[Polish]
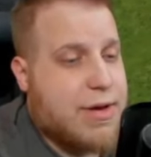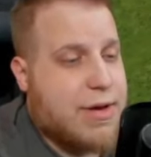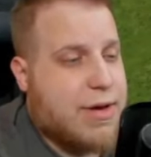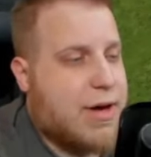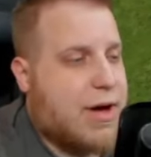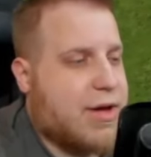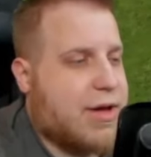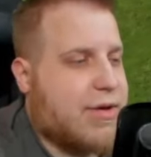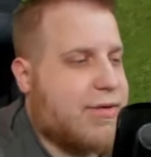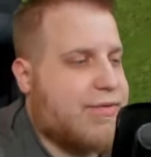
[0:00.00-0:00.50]

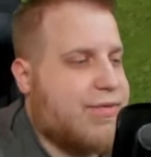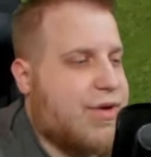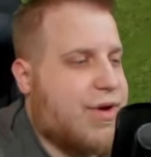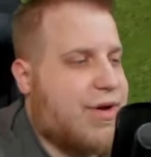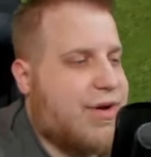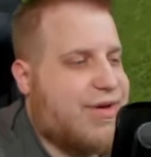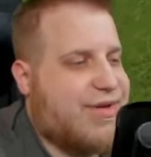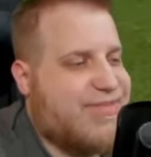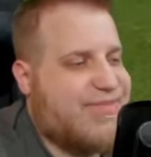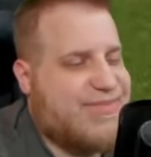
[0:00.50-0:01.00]
Ale
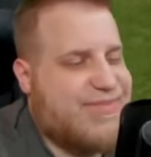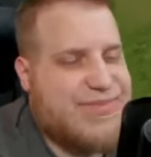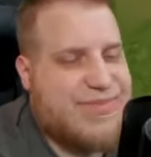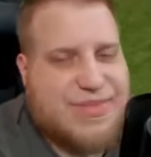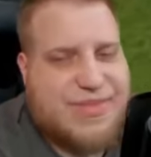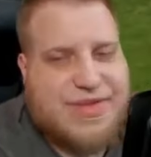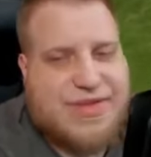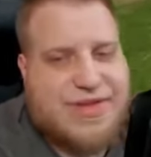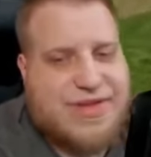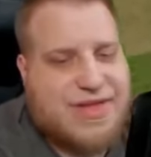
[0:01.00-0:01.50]
gówno.
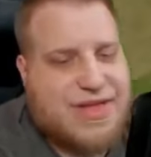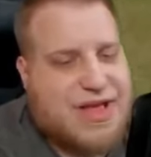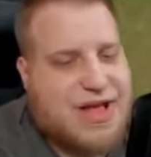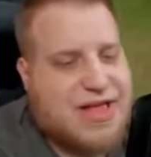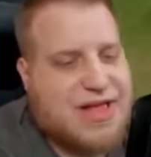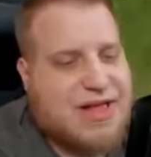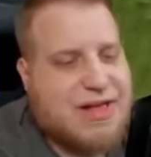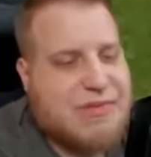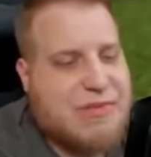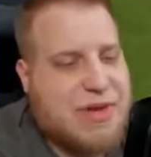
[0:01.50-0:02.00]

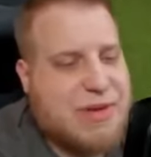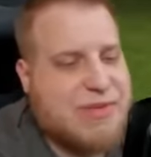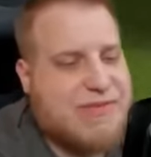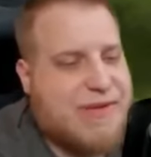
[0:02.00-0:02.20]
A zrobiłem